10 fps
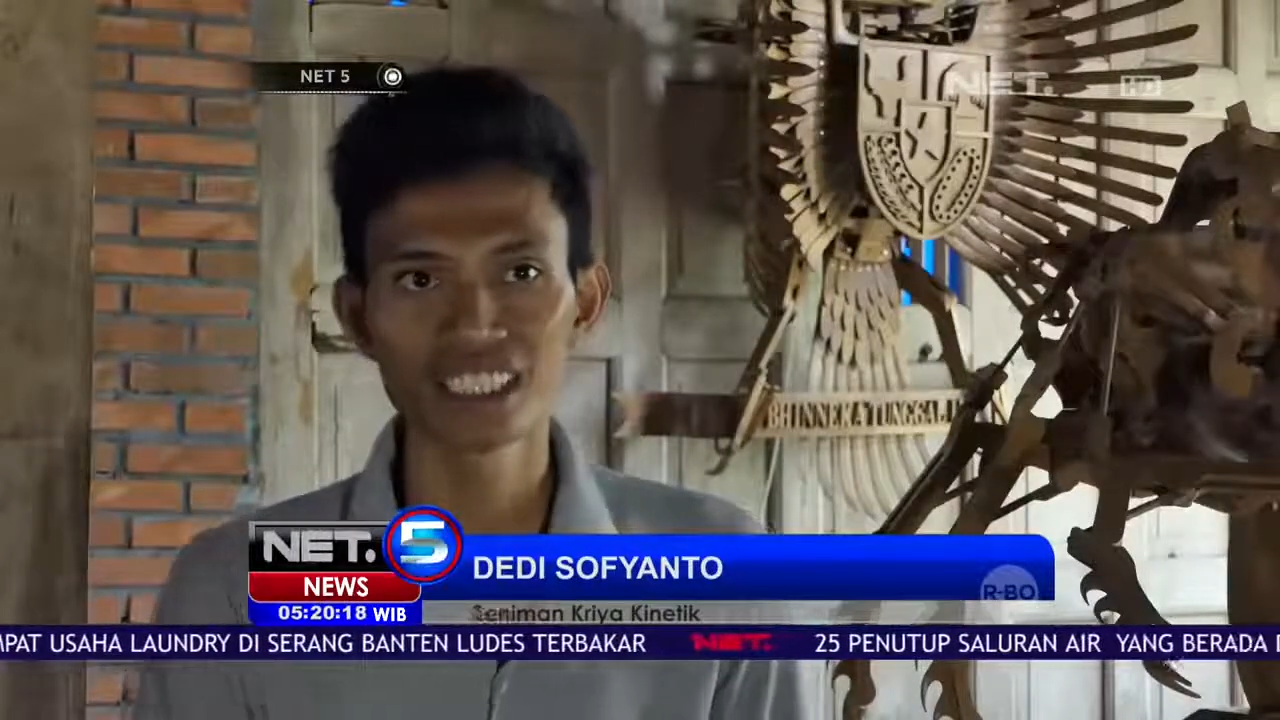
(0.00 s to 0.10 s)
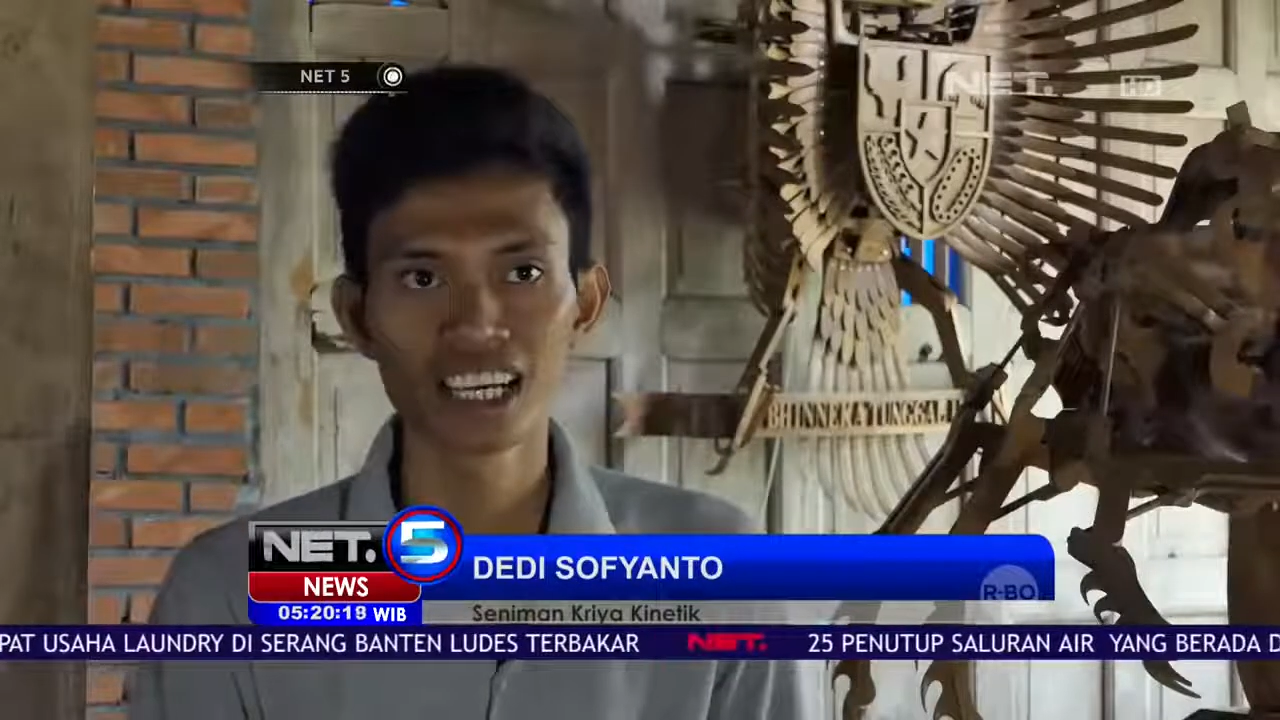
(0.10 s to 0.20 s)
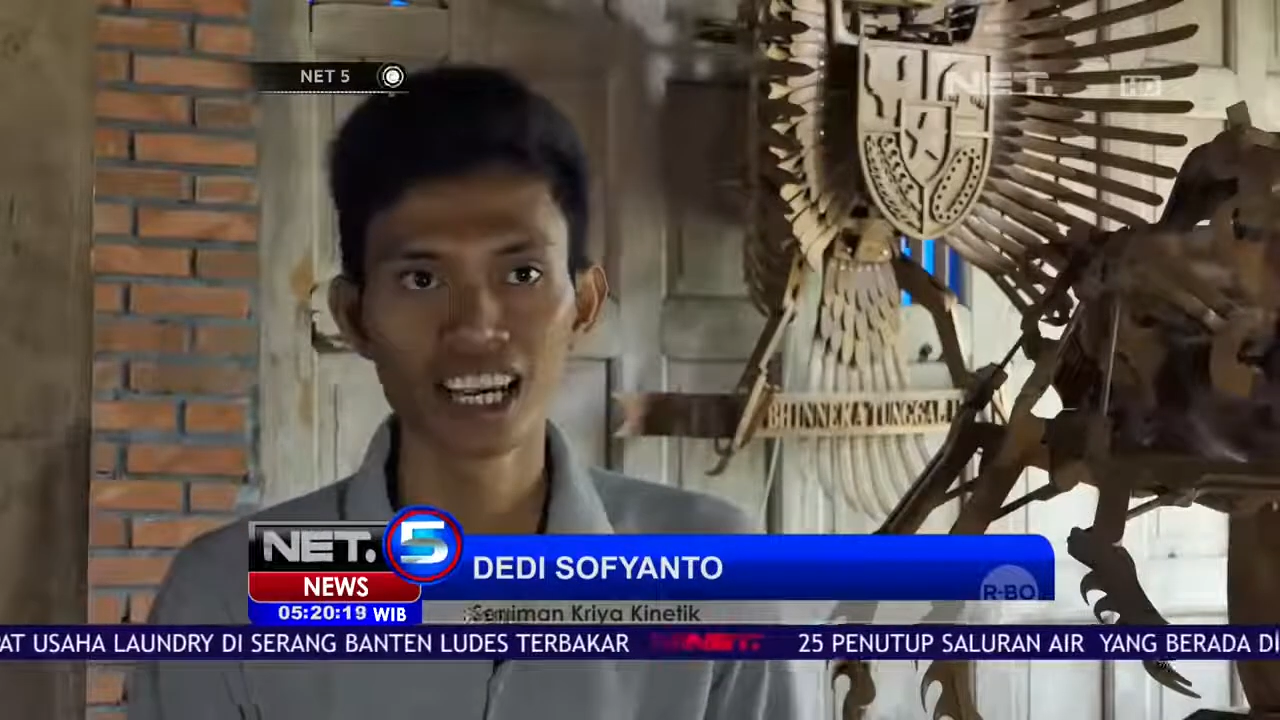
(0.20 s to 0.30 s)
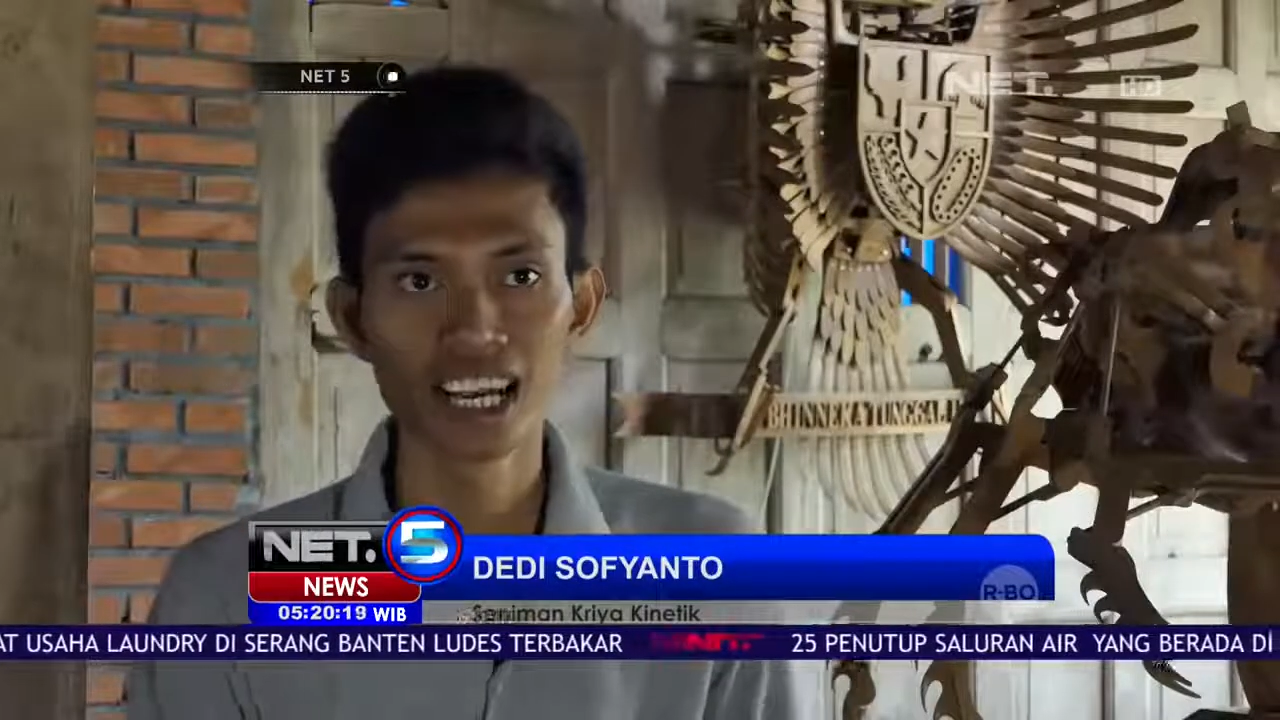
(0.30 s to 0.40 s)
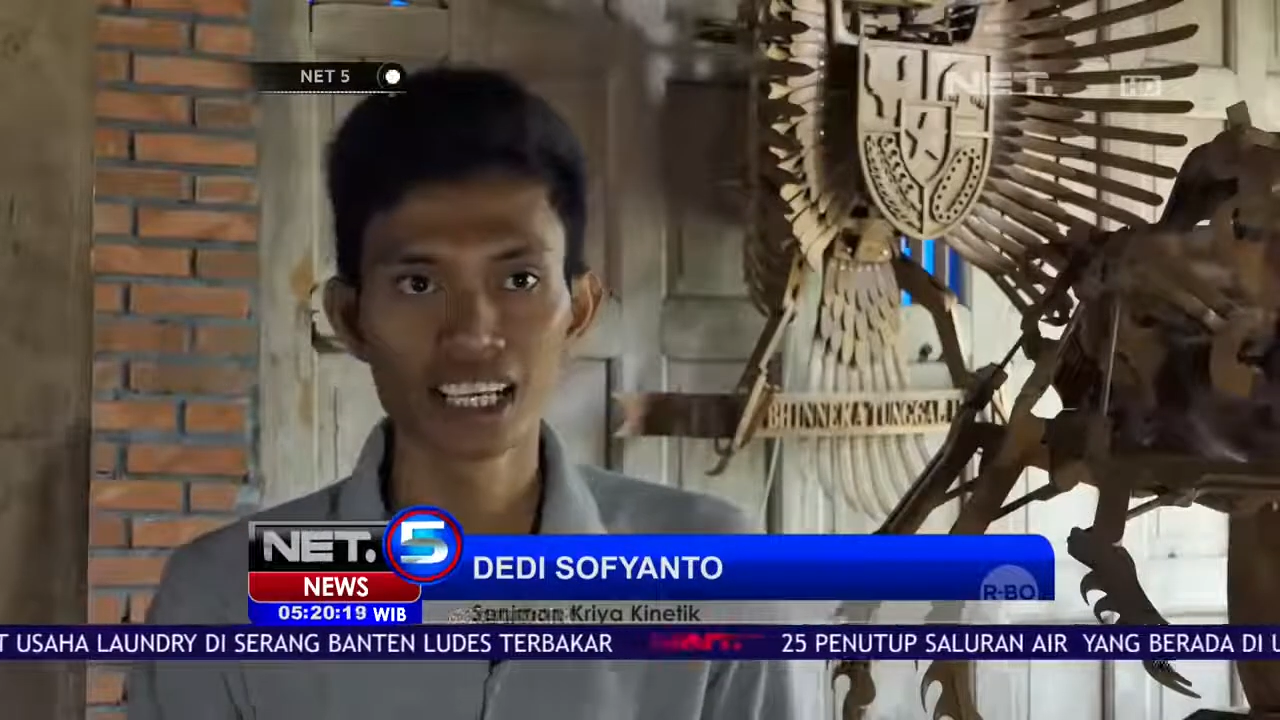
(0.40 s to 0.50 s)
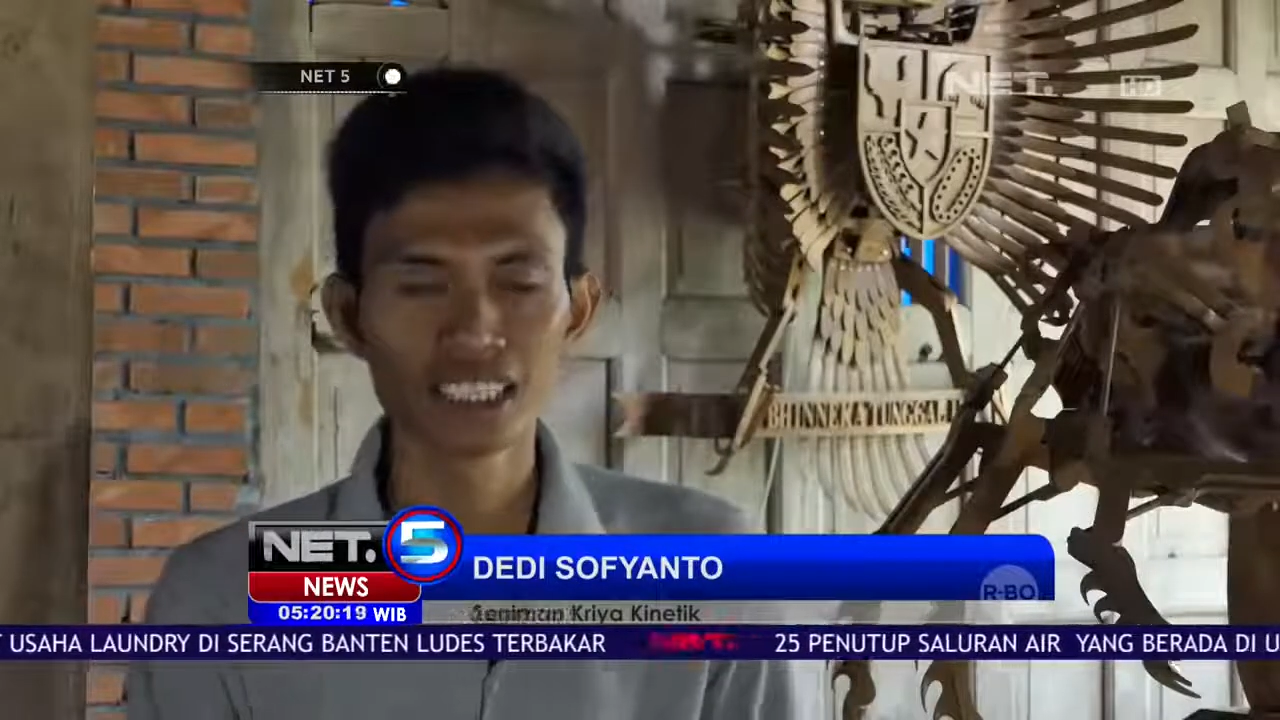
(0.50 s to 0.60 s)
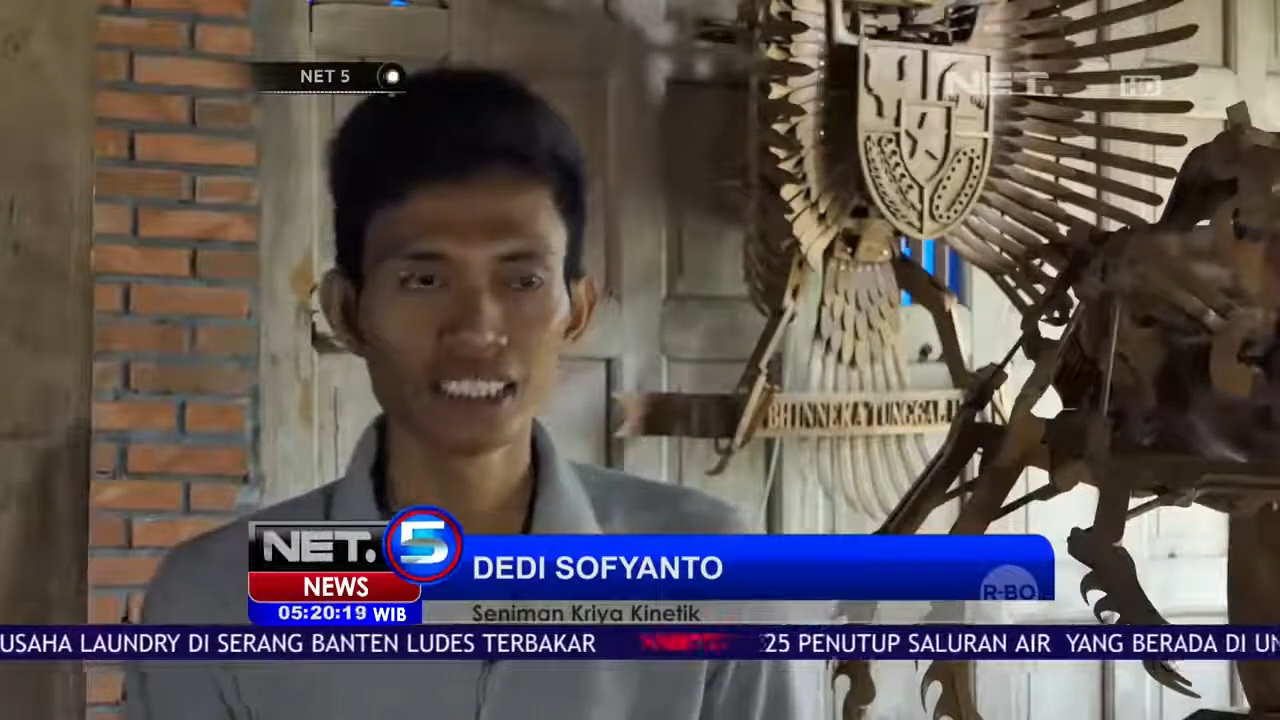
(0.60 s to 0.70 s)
Nah,